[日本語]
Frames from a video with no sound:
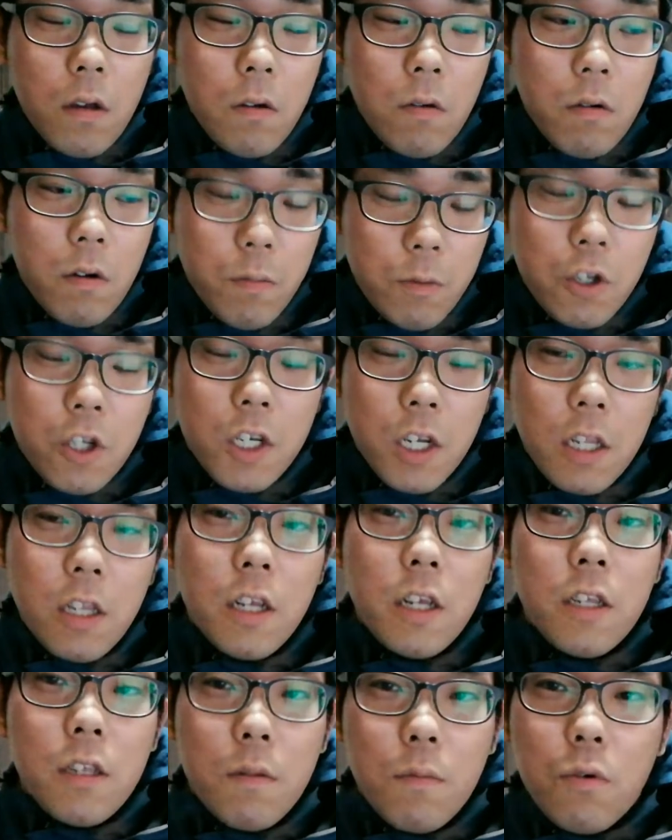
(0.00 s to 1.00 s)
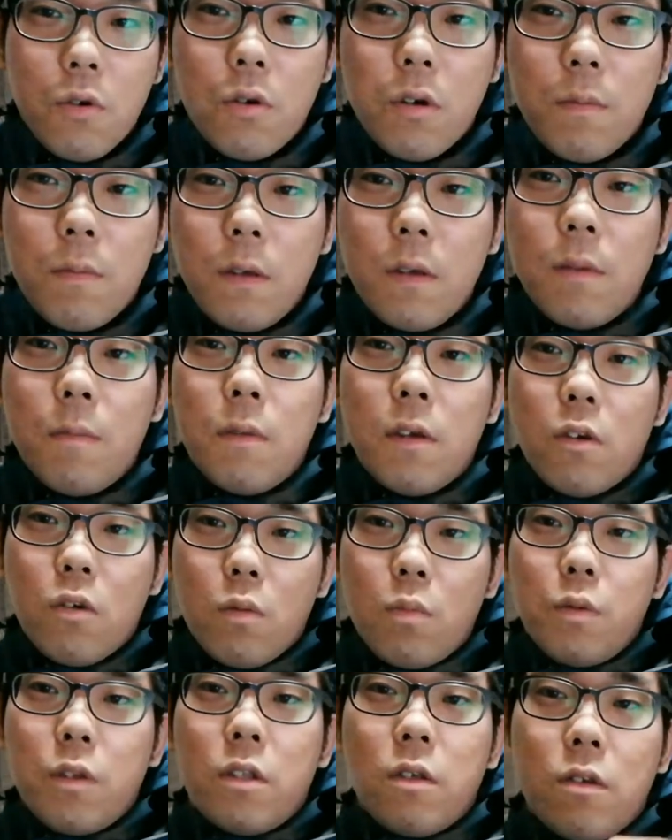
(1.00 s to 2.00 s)
これも仕方ないですよ僕が耳
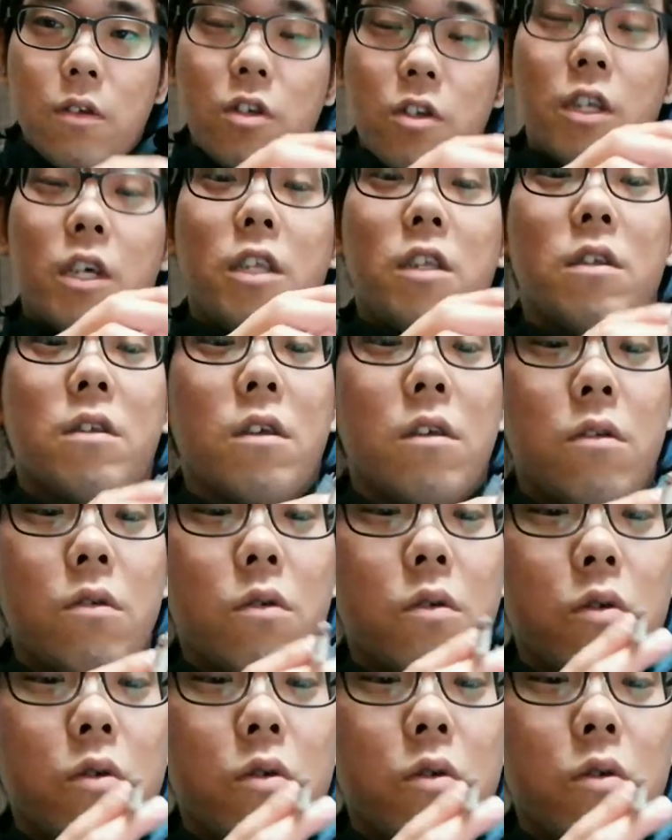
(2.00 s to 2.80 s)
コピするしかないんですけど